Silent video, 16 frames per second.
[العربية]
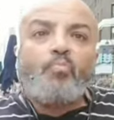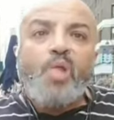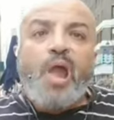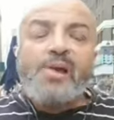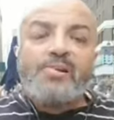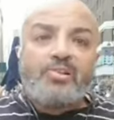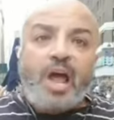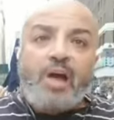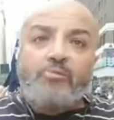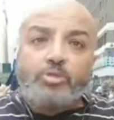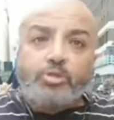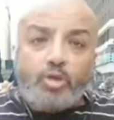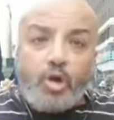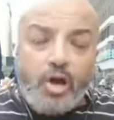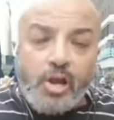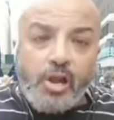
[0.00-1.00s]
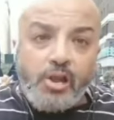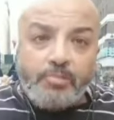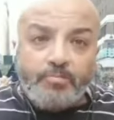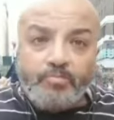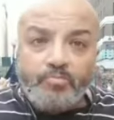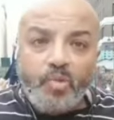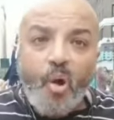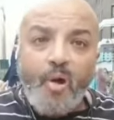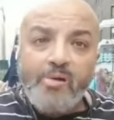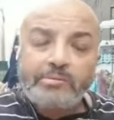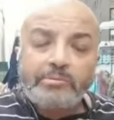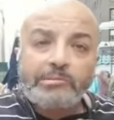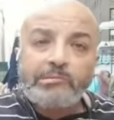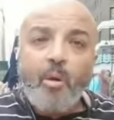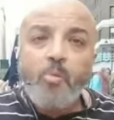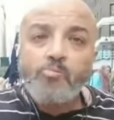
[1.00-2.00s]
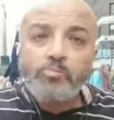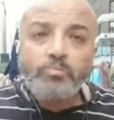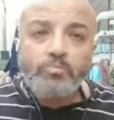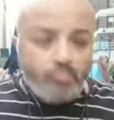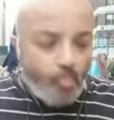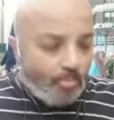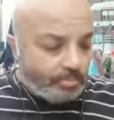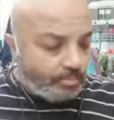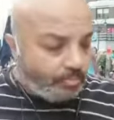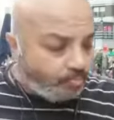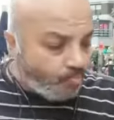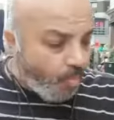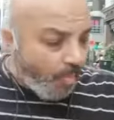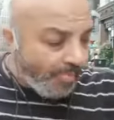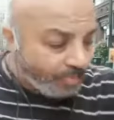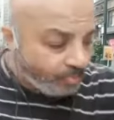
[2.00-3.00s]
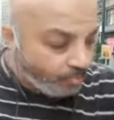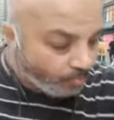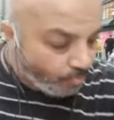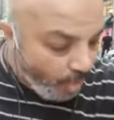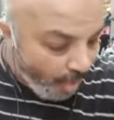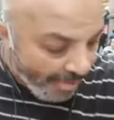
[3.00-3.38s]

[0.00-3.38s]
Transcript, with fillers: يعني انت عاوز تقول لي الشخص اللي بيلجا للشتايم يا بهجت